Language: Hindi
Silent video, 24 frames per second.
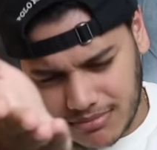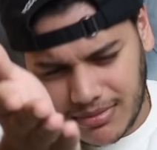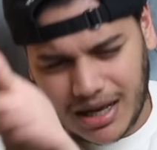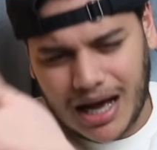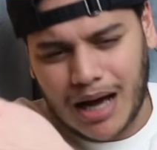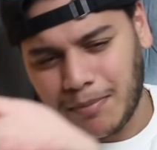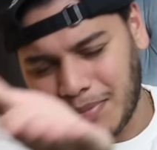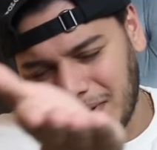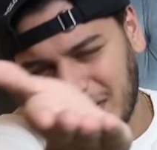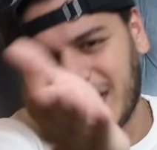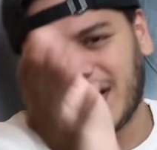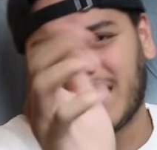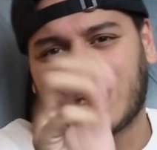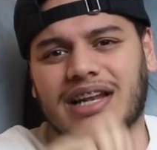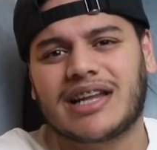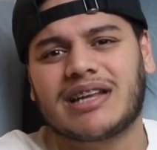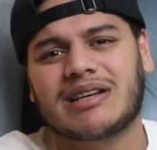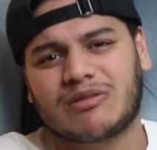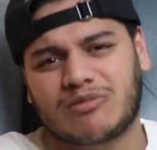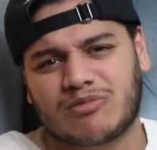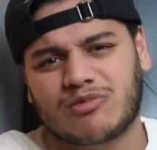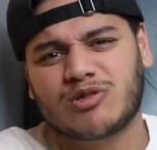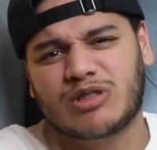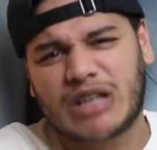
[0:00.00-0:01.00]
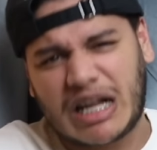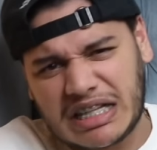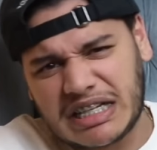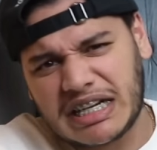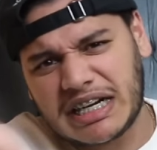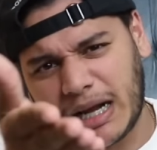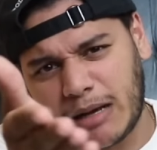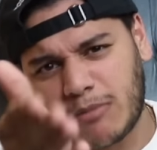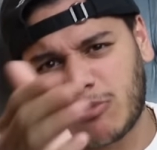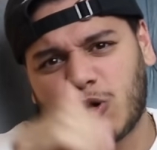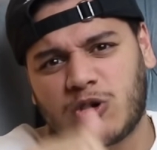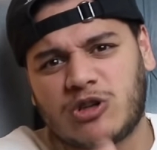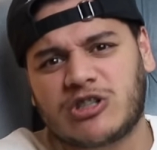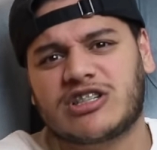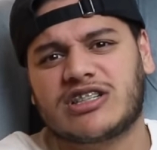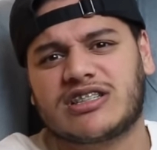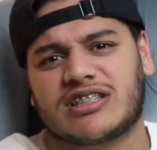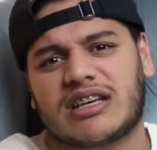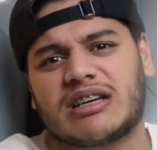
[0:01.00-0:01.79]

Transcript: आप ही देख लें कुछ ज़्यादा ही टाइम कॉन्शियस